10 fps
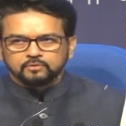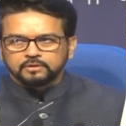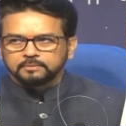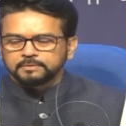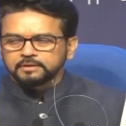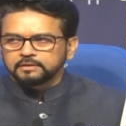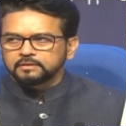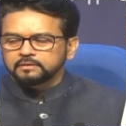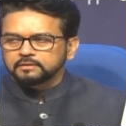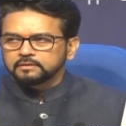ने भी
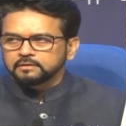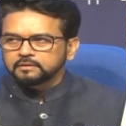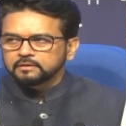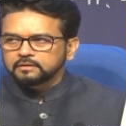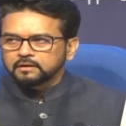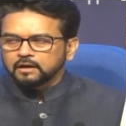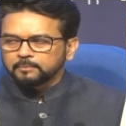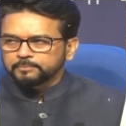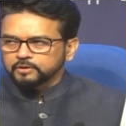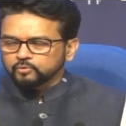
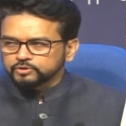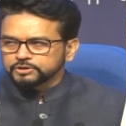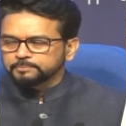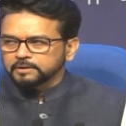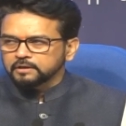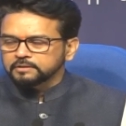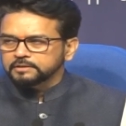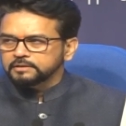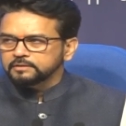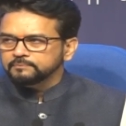अपनी खुशी प्रकट
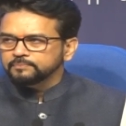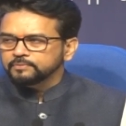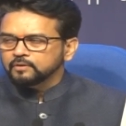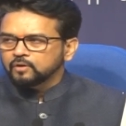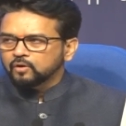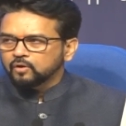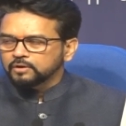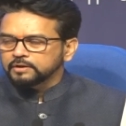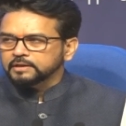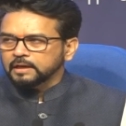की
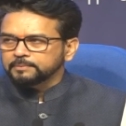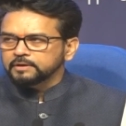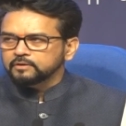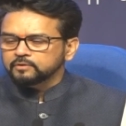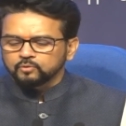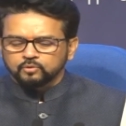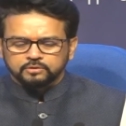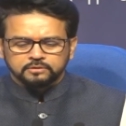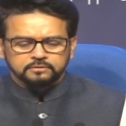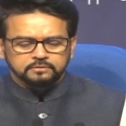और एक कैबिनेट
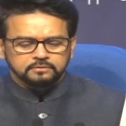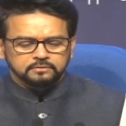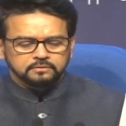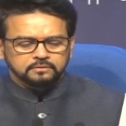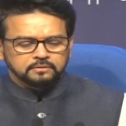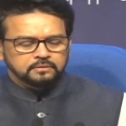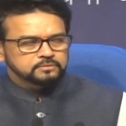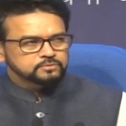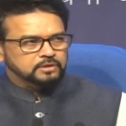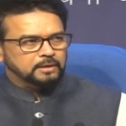नोट
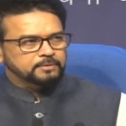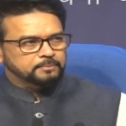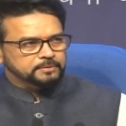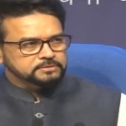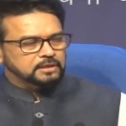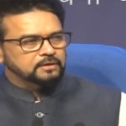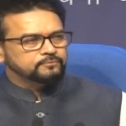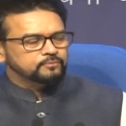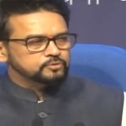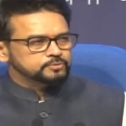जो कैबिनेट
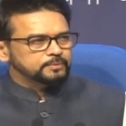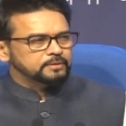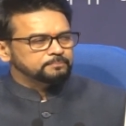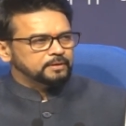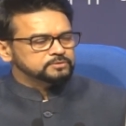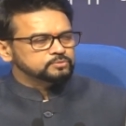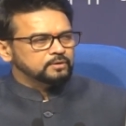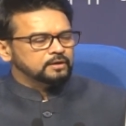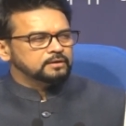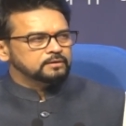प्रस्ताव उसमें पास
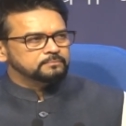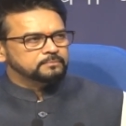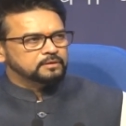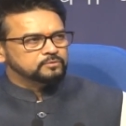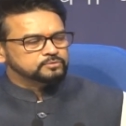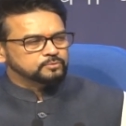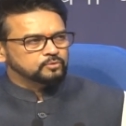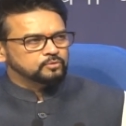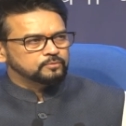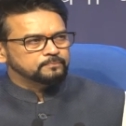हुआ है मैं
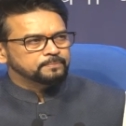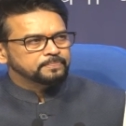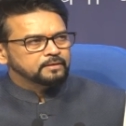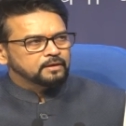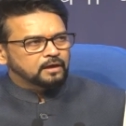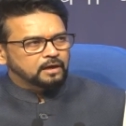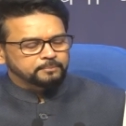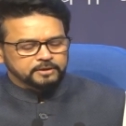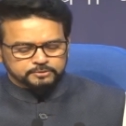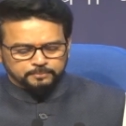उसको
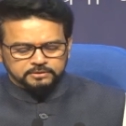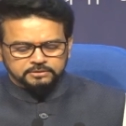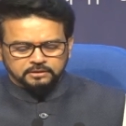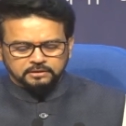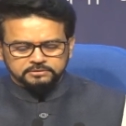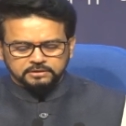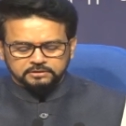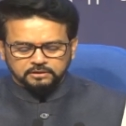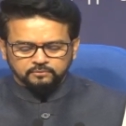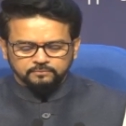आपके समक्ष रखना
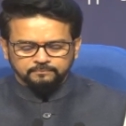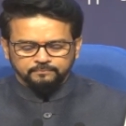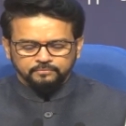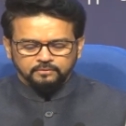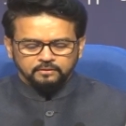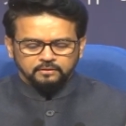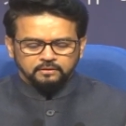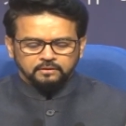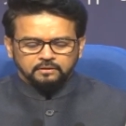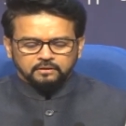चाहता
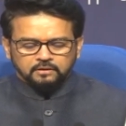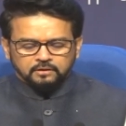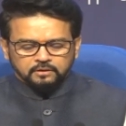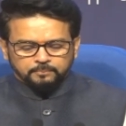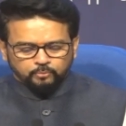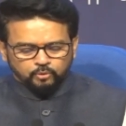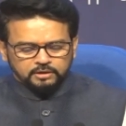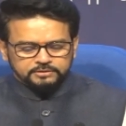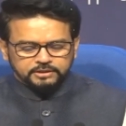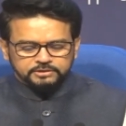हूँ
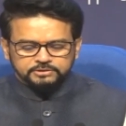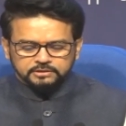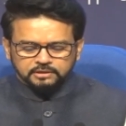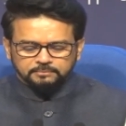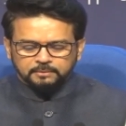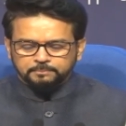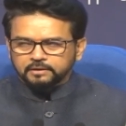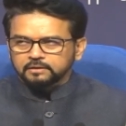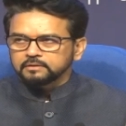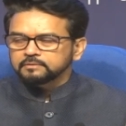पूरा देश चंद्रमा पर